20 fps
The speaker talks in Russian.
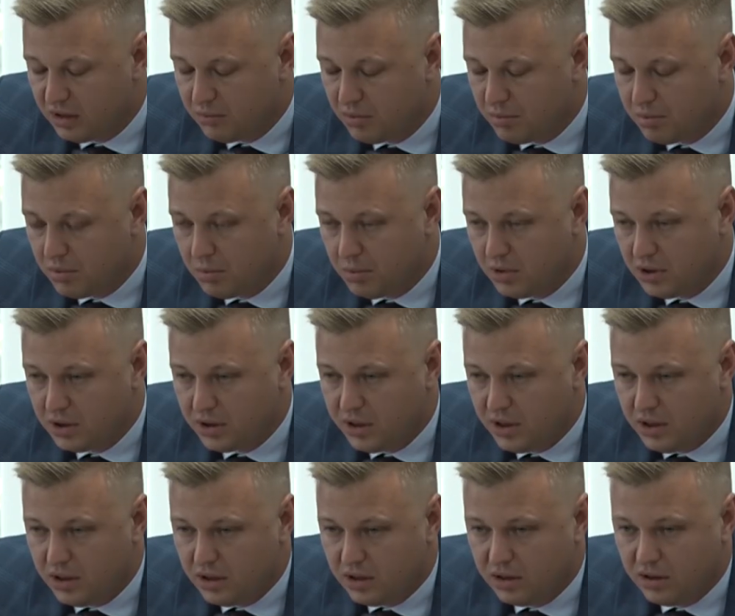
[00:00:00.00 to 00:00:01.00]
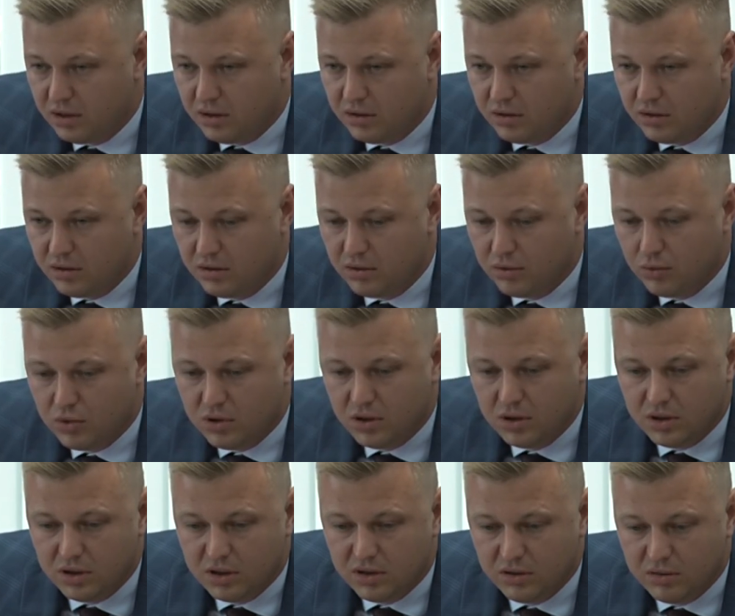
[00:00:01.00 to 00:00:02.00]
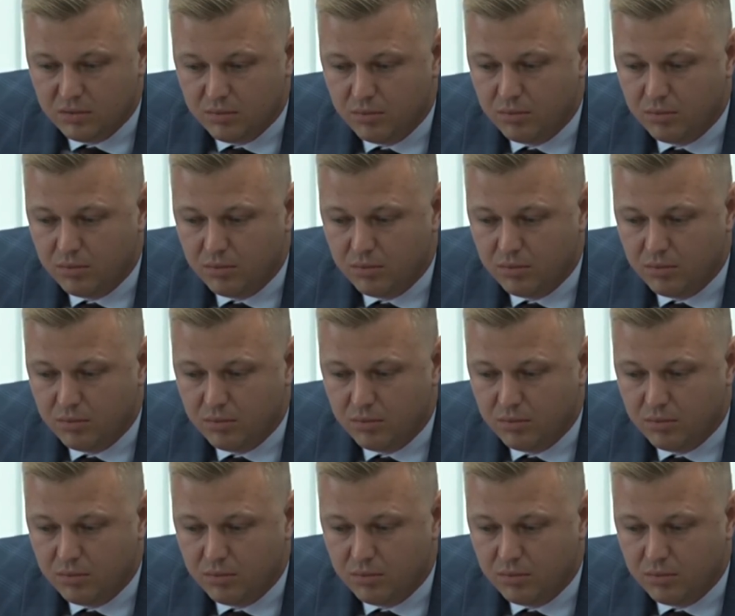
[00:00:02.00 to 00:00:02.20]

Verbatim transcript: бы поблагодарить и органы